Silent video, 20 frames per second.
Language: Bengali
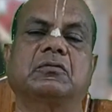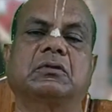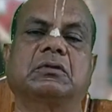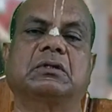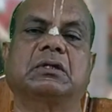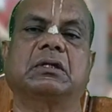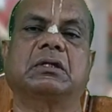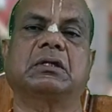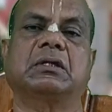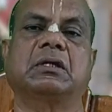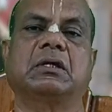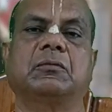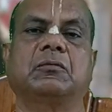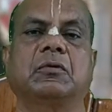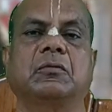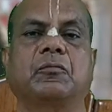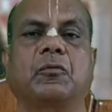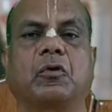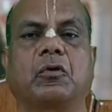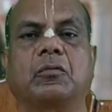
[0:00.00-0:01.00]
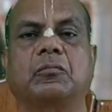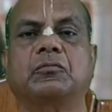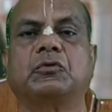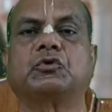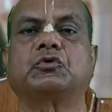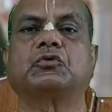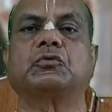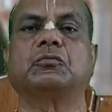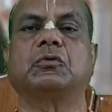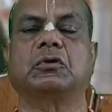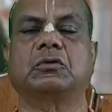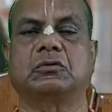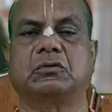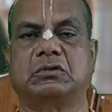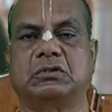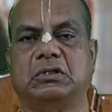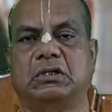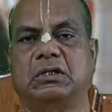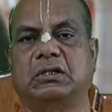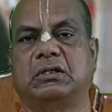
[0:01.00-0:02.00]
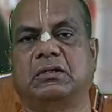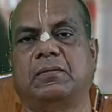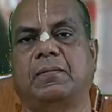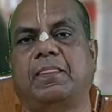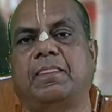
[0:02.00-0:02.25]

করতেন এবং পরম বিষ্ণু ভক্ত ছিলেন